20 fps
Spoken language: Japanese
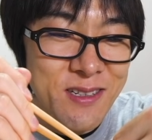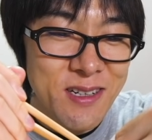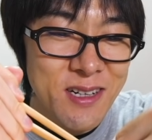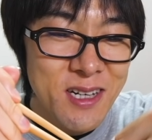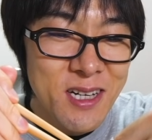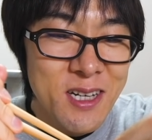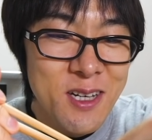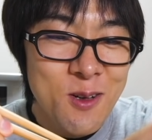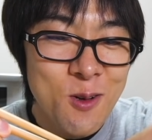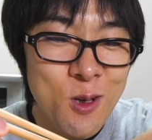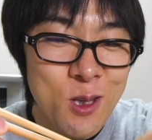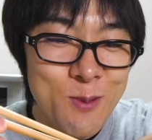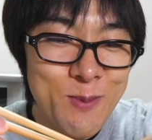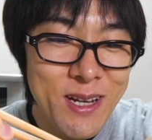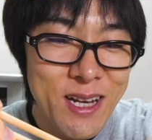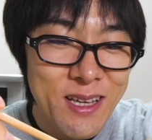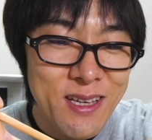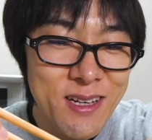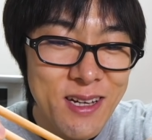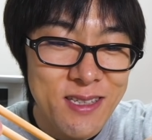いう
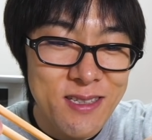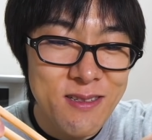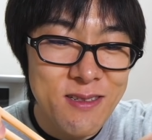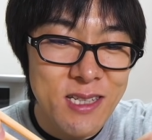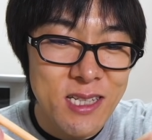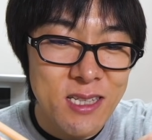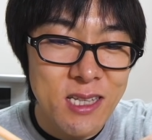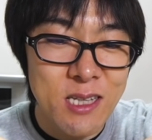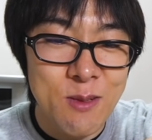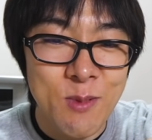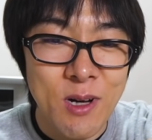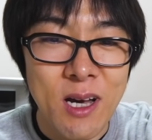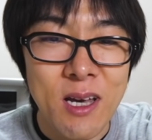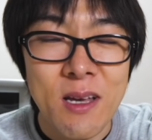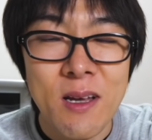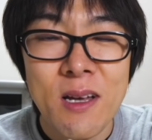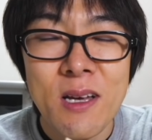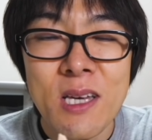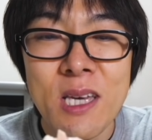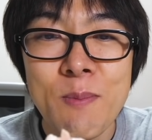言葉な気がするんですけども、
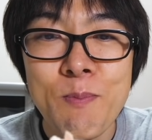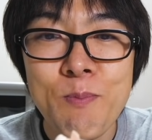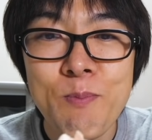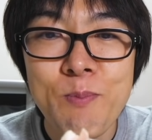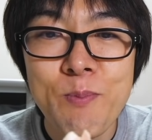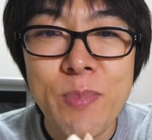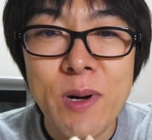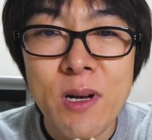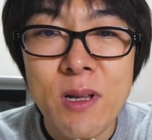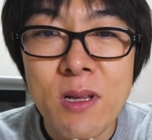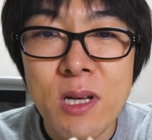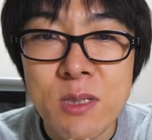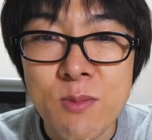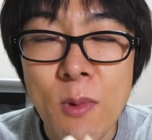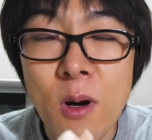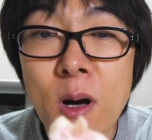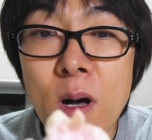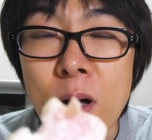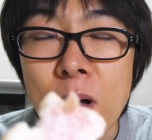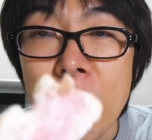い、引っ張り出
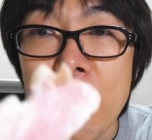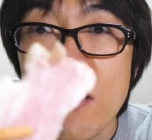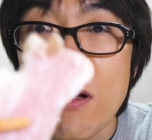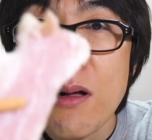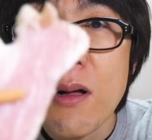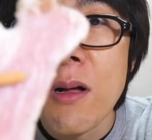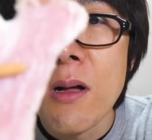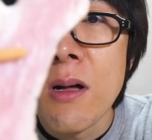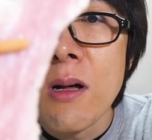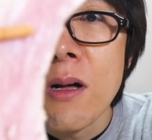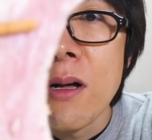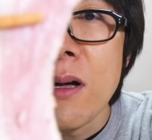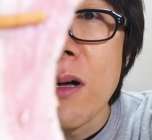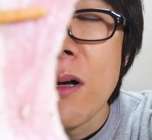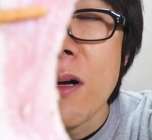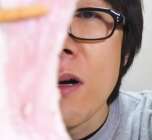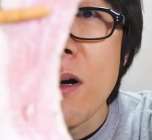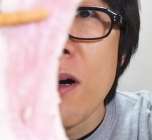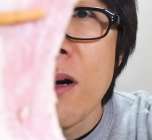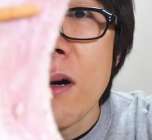し、あ
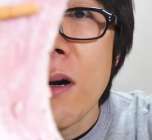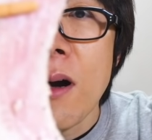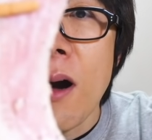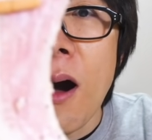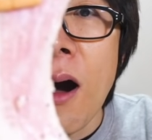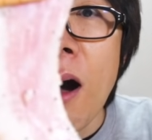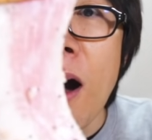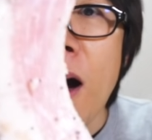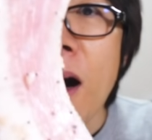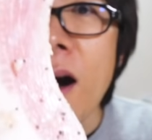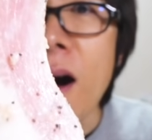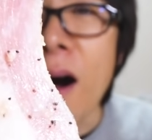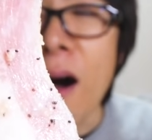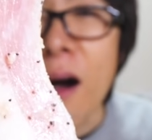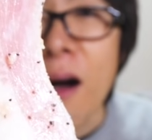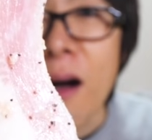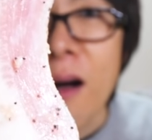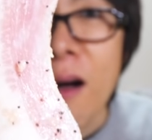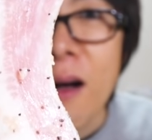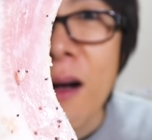あ
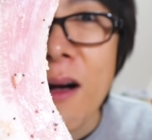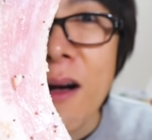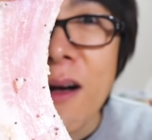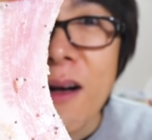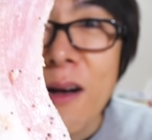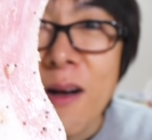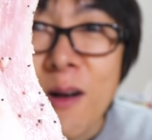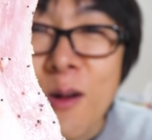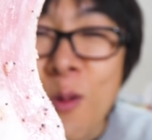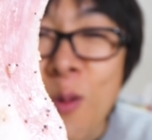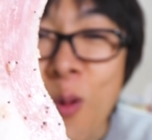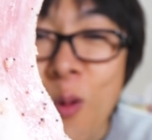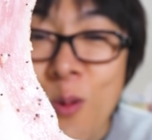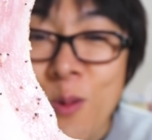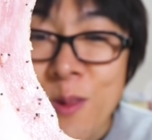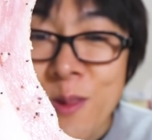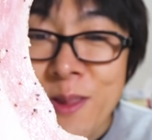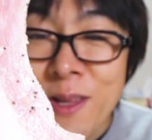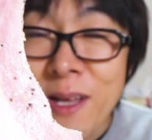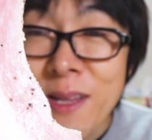あこ
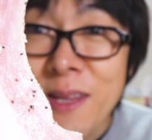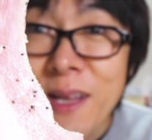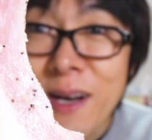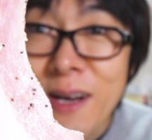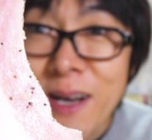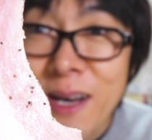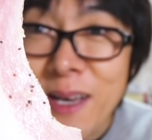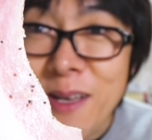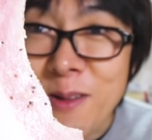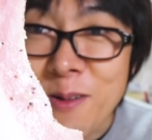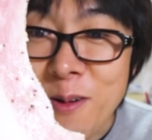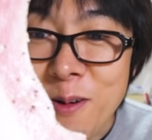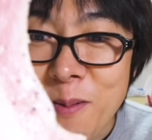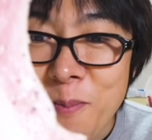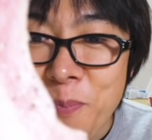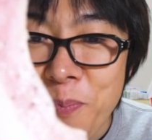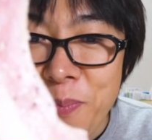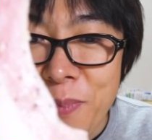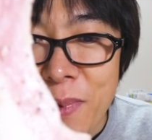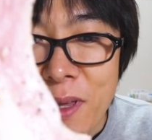んな長いの
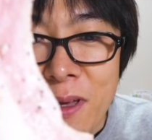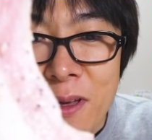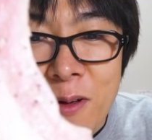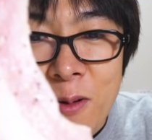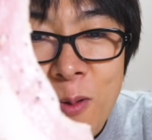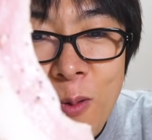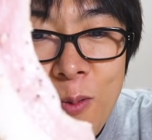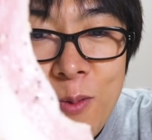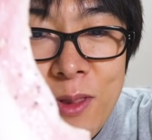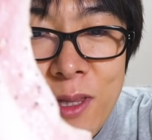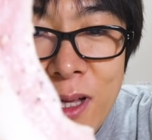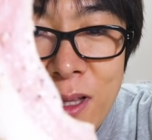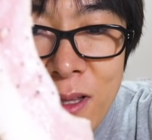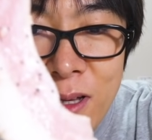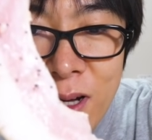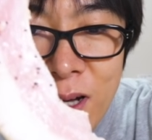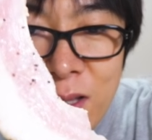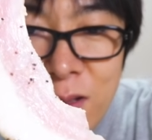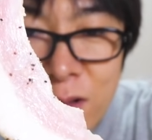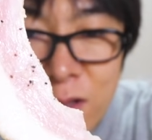こんな
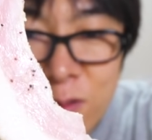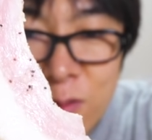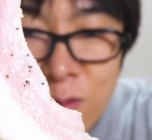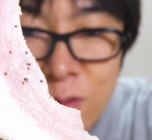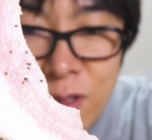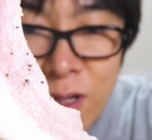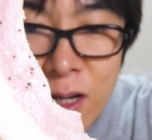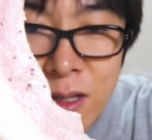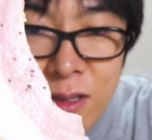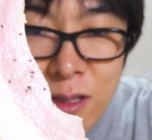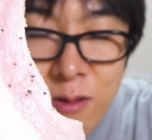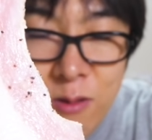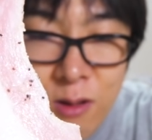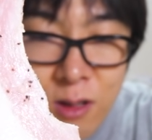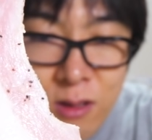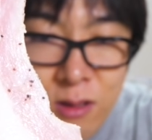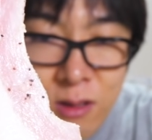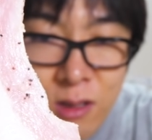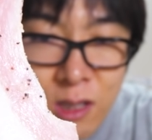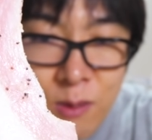長いのがどんくらい入ってるの
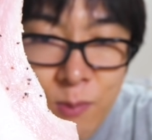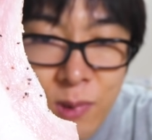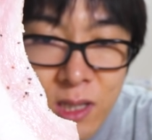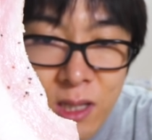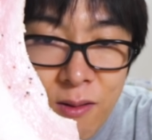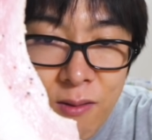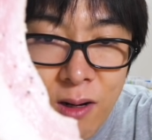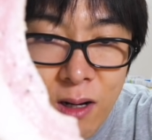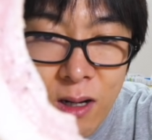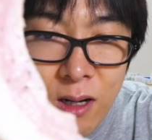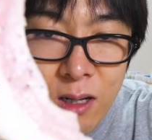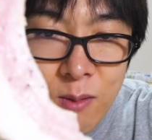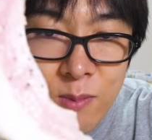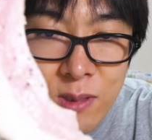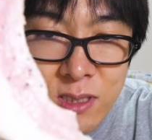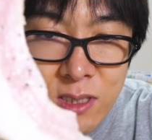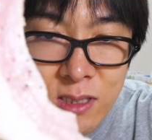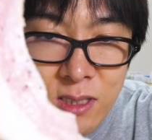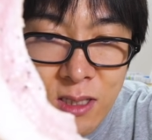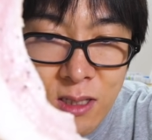かっていうのはまだ分かり
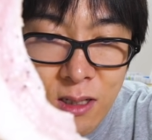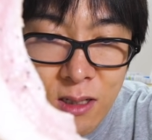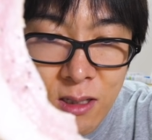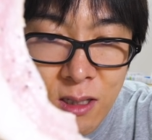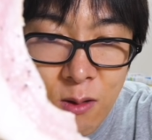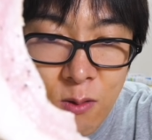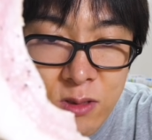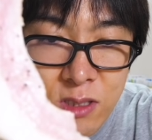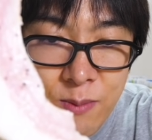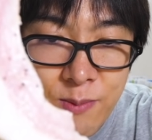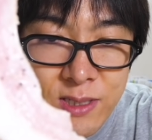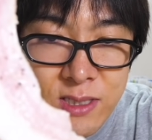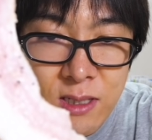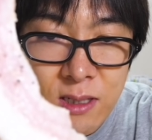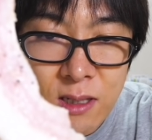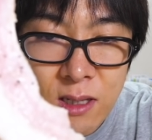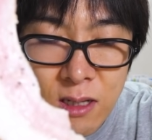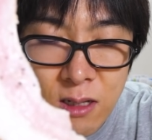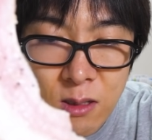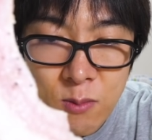ません定かではございま
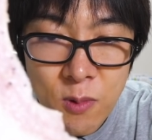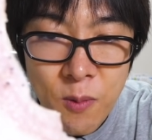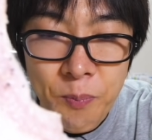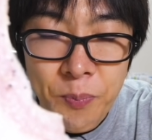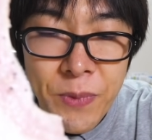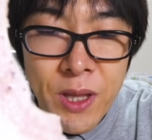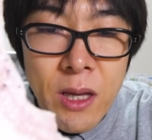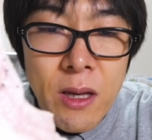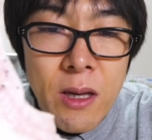せんけれども